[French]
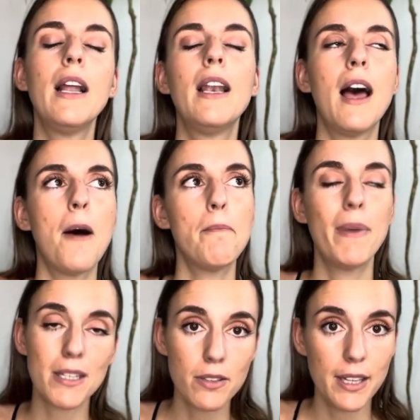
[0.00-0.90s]
la
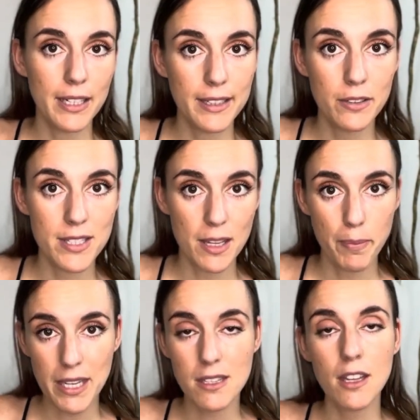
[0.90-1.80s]
personnalité de
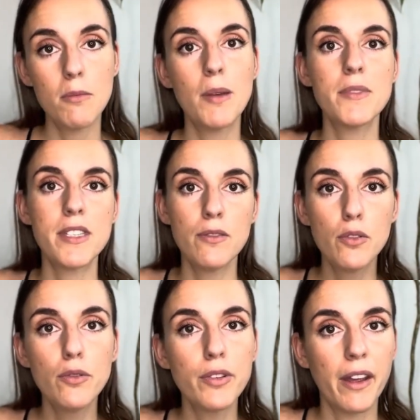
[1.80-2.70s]
cette personne, même si
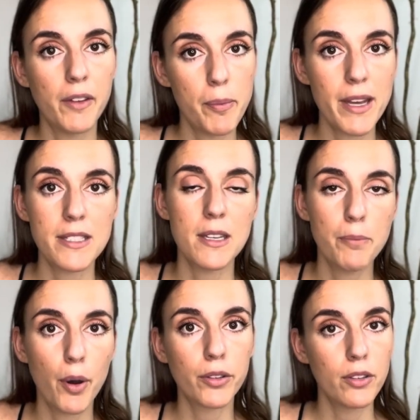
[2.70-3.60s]
vous, vous n'avez pas ces
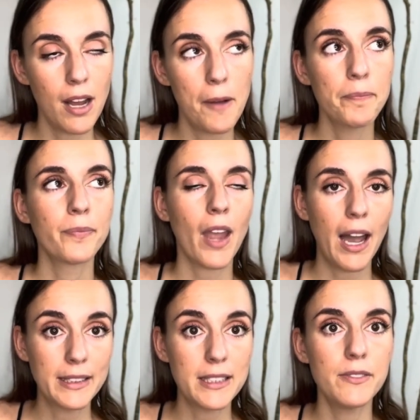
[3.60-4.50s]
portes-là
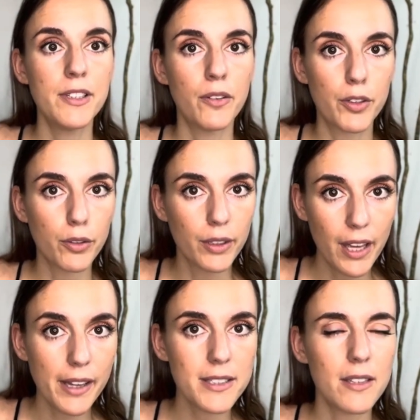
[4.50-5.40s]
activer dans votre
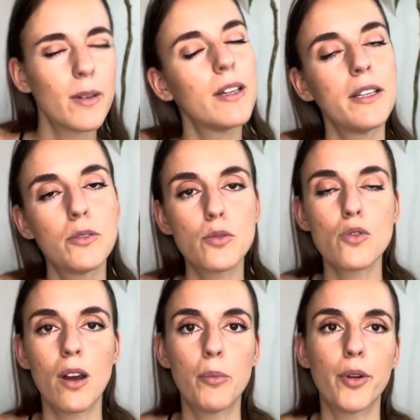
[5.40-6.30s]
carte, ça va être
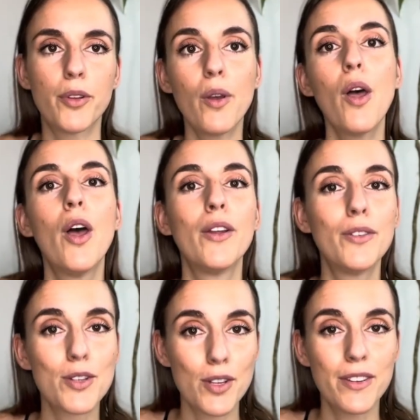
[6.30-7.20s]
toujours important
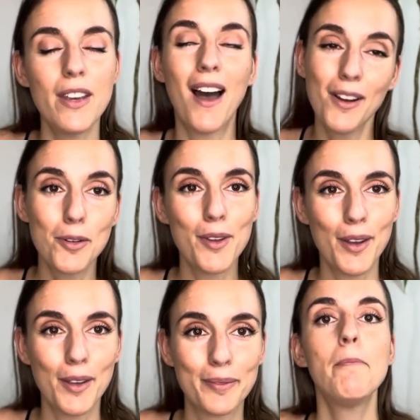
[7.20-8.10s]
de jeter un coup
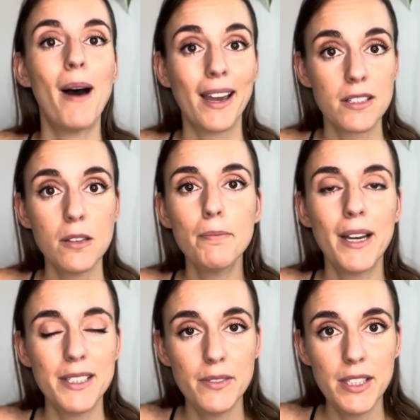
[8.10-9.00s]
d'œil. Par exemple,
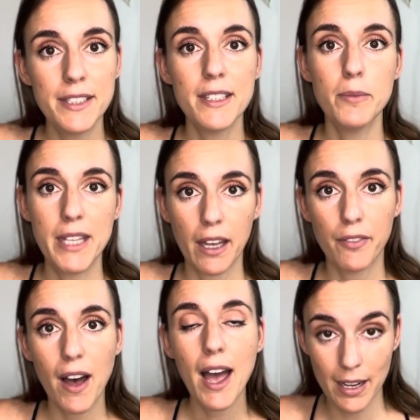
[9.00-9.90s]
ma divinité
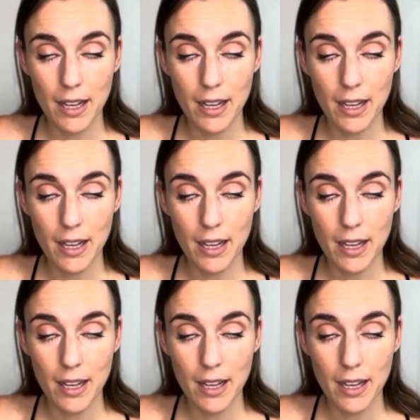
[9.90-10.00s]
Minerva, elle est